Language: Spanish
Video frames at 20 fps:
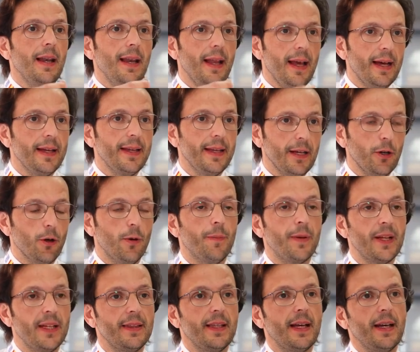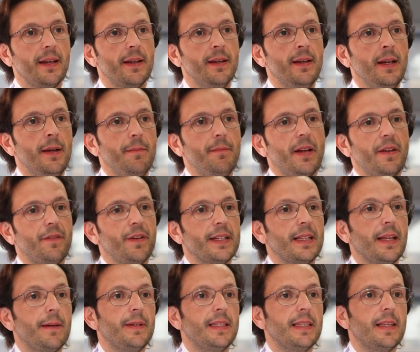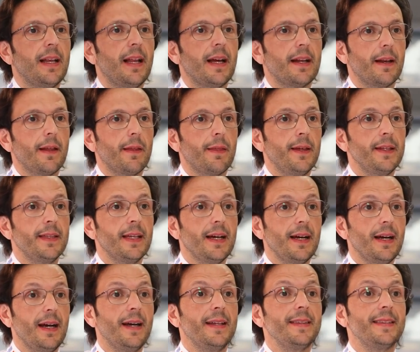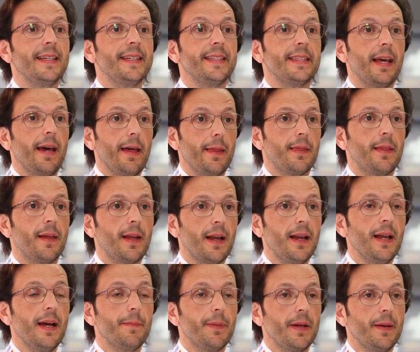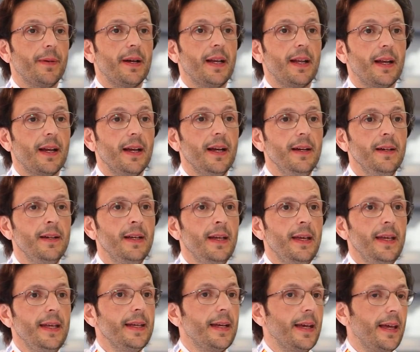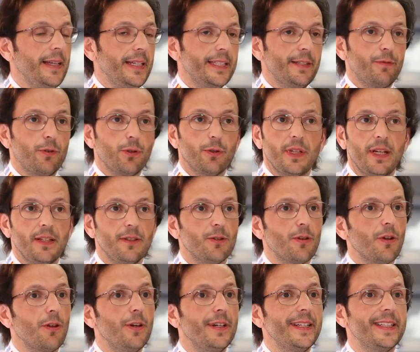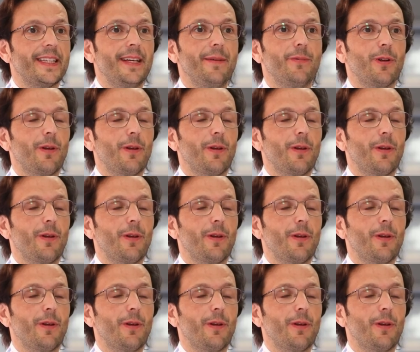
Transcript: lean y comprendan perfectamente la receta antes de hacerla, prepararla y que disfruten todo este